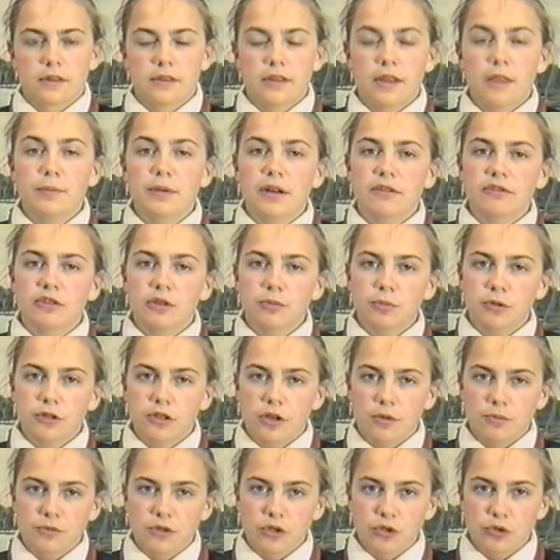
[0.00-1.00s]

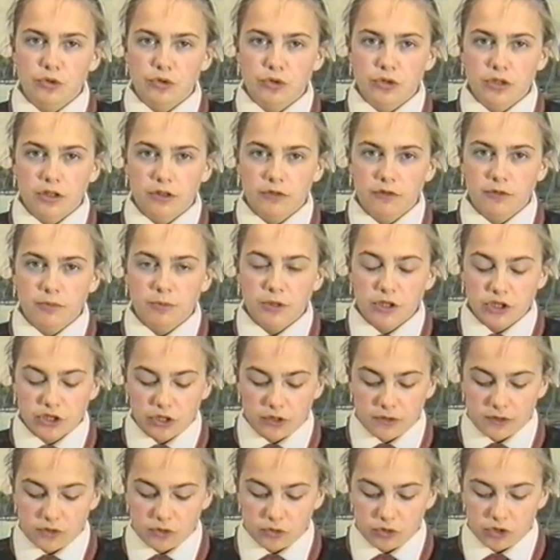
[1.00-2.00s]
Najprawdopodobniej już w
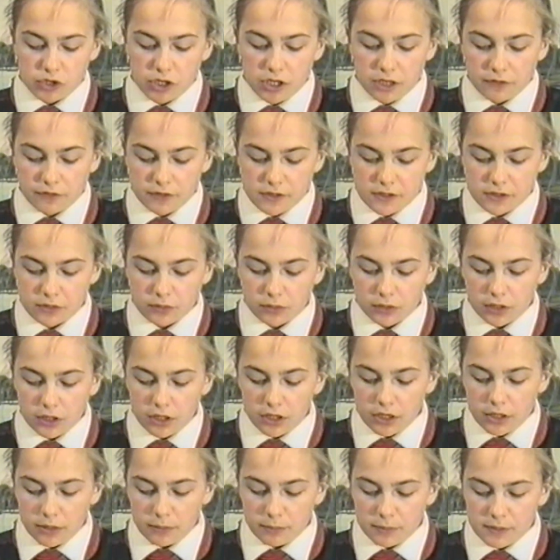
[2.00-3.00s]
miesiącu czerwcu
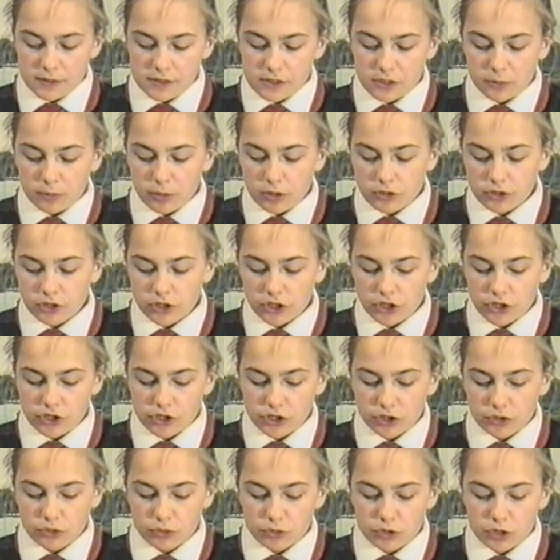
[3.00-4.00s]
bezrobotni i
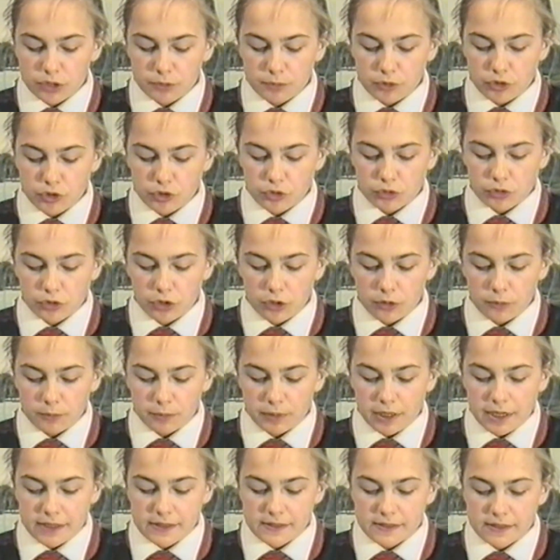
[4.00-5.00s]
ci, którzy
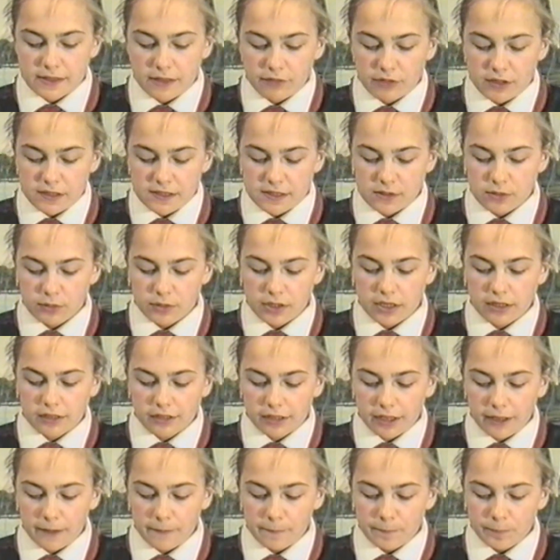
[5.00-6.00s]
poszukują pracy na własną
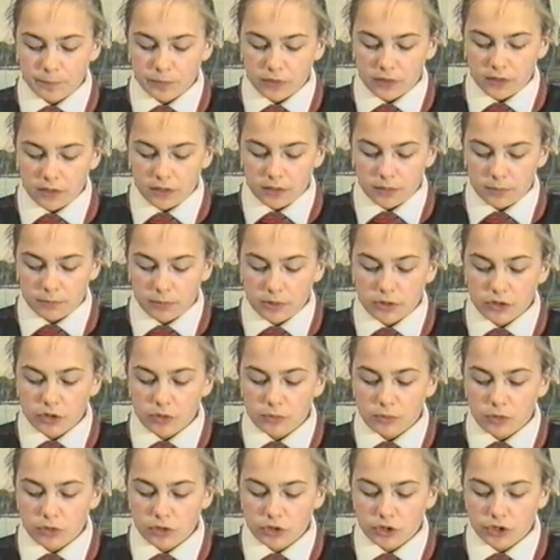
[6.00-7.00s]
rękę,
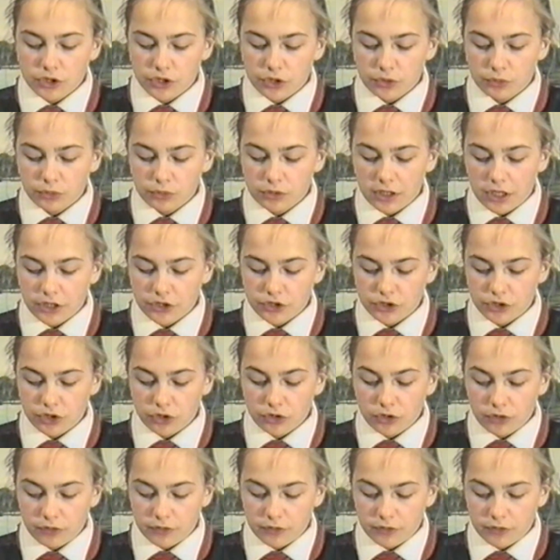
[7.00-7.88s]
będą mogli się udać do